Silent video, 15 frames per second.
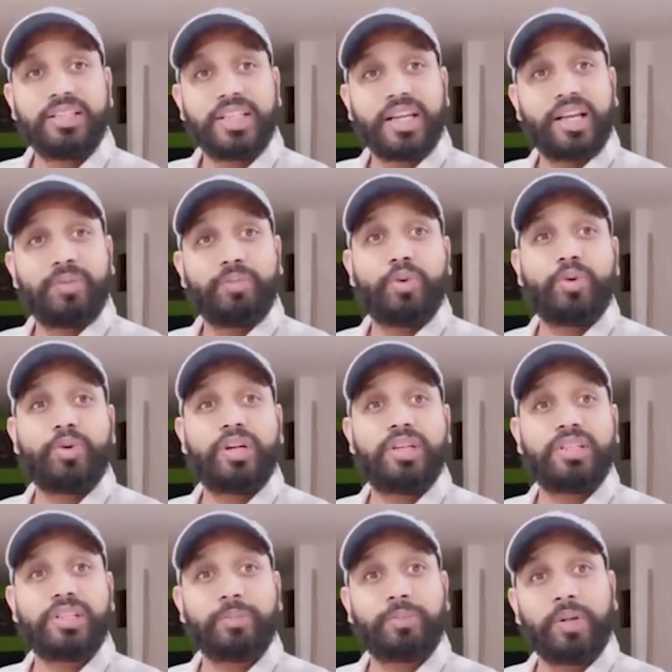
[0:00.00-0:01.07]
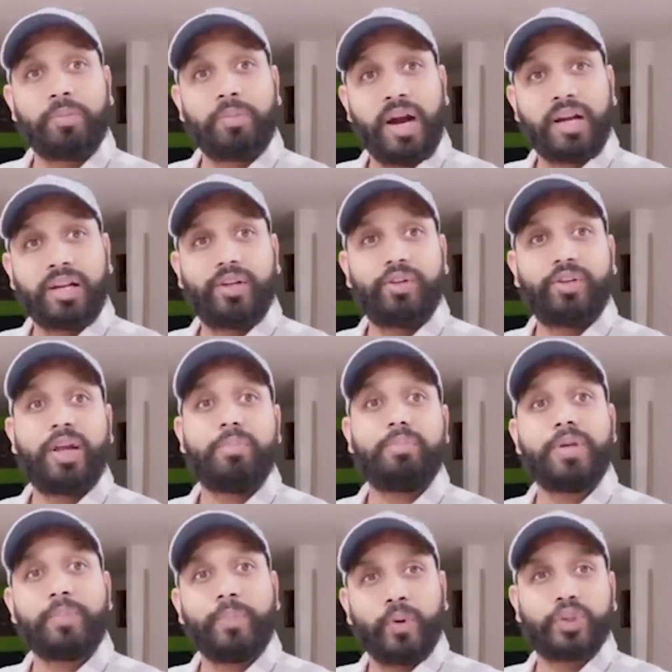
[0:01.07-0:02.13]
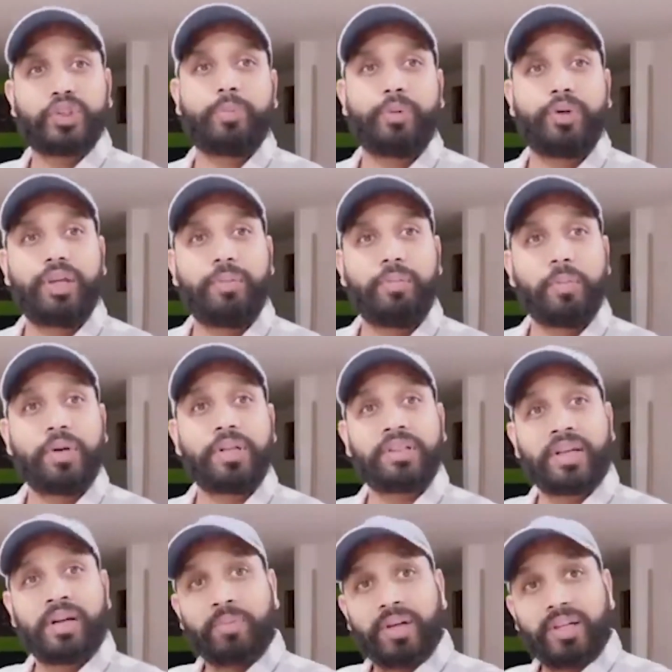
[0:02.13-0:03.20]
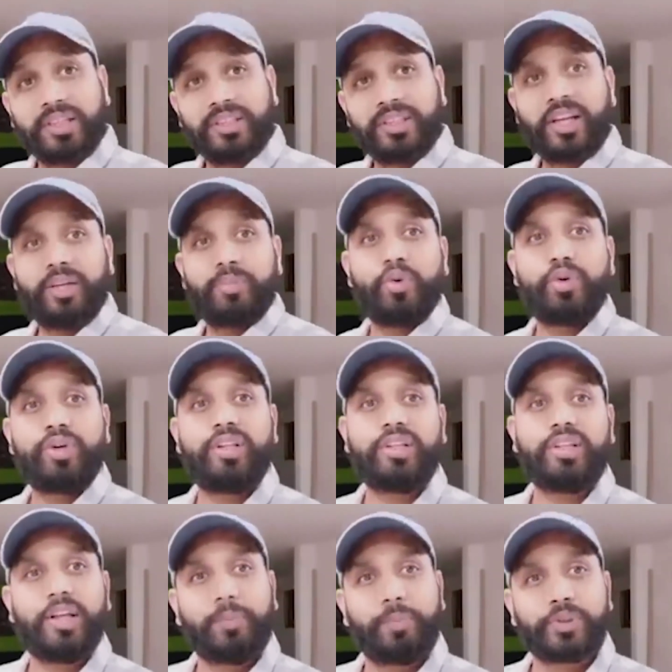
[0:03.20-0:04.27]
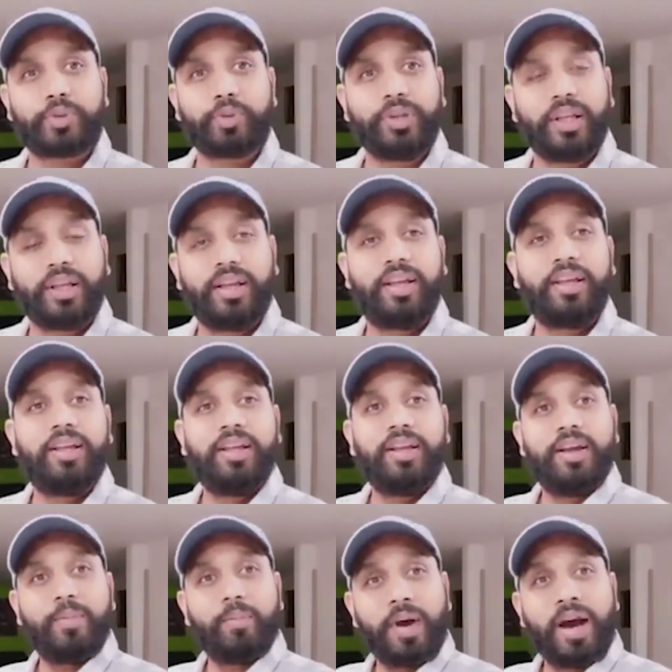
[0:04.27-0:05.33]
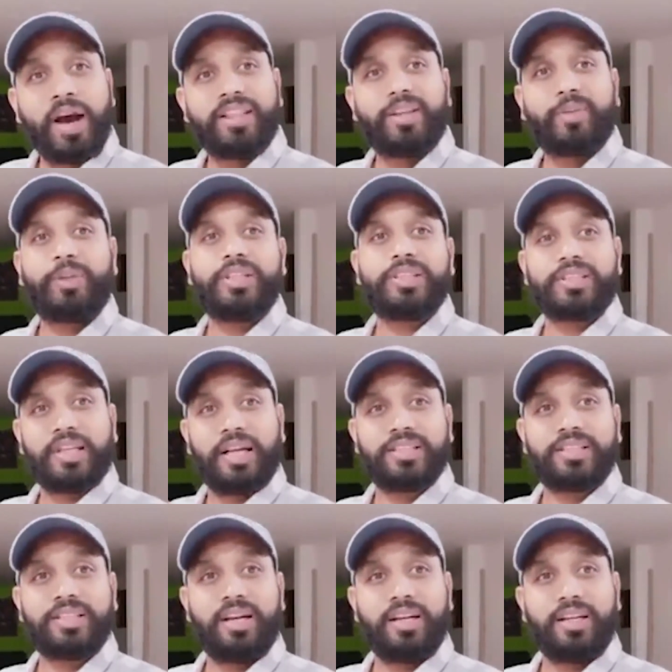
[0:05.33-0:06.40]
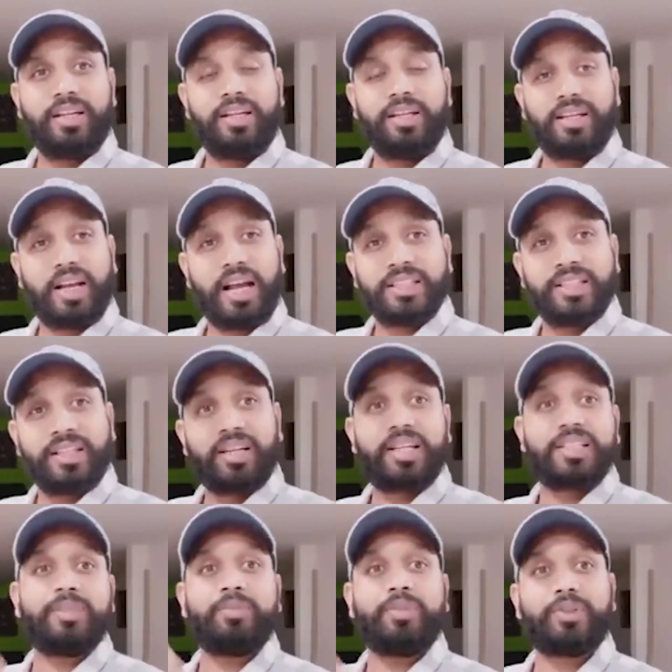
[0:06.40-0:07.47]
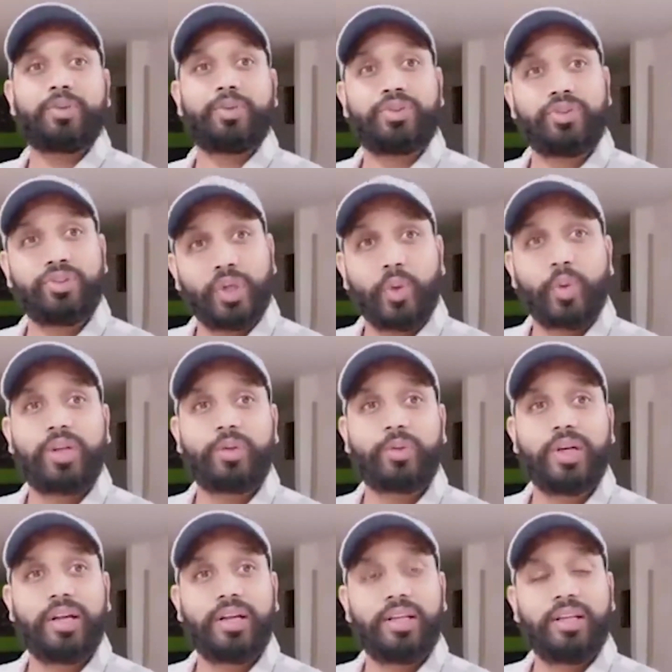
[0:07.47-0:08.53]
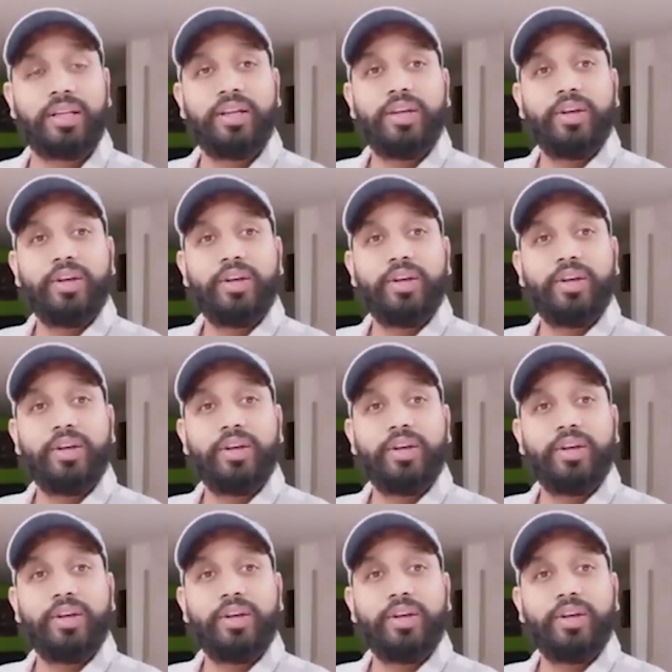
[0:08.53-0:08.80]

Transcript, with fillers: జగన్మోహన్ రెడ్డి చెప్పిన మాటలు నమ్మి మోసపోయి మేమందరం కలిసి జగన్మోహన్ రెడ్డిని గెలిపించుకుంటే మా ఆంధ్రప్రదేశ్ రాష్ట్రాన్ని రాజన్న రాజ్యం తీసుకొచ్చి దేవుడెరుగు కానీ